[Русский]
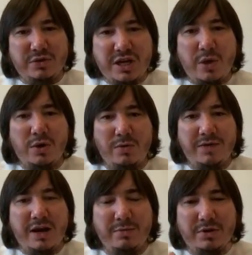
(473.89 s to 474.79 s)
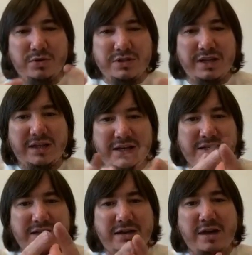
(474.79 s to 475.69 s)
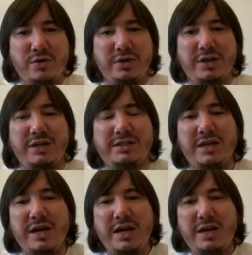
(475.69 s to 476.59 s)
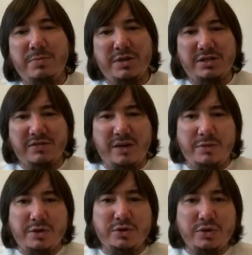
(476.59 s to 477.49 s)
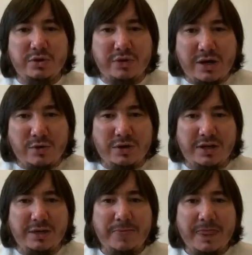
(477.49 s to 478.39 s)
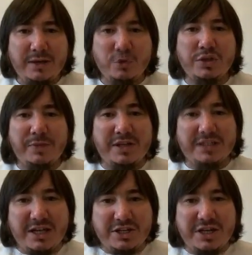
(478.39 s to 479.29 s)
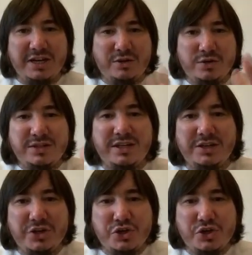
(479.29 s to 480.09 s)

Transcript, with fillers: «Шауэрхум фил амр» То есть, когда если какое-то есть между вами что-то какое-то нужно принять решение, то сделайте